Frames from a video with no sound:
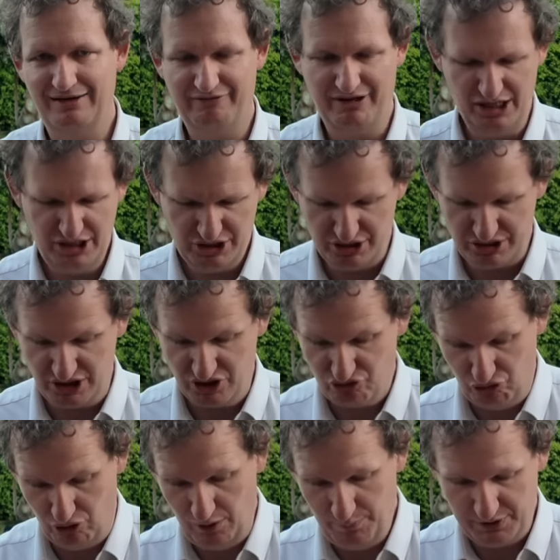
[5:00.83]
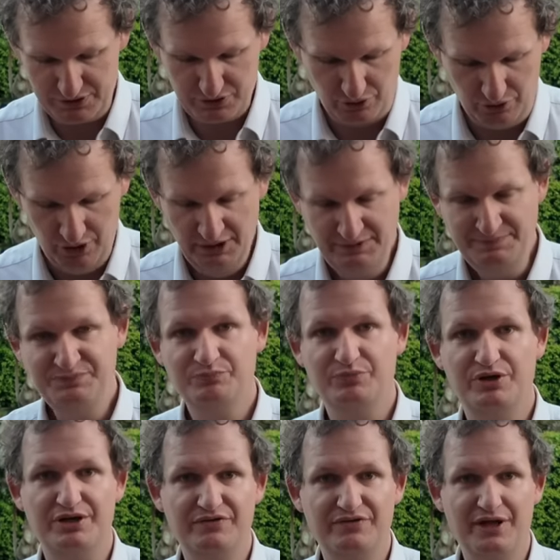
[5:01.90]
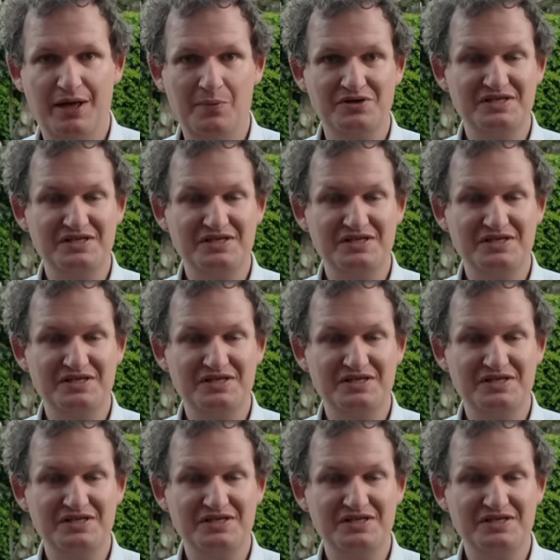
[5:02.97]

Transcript: la vache, et ça se voit, parce que, bien évidemment,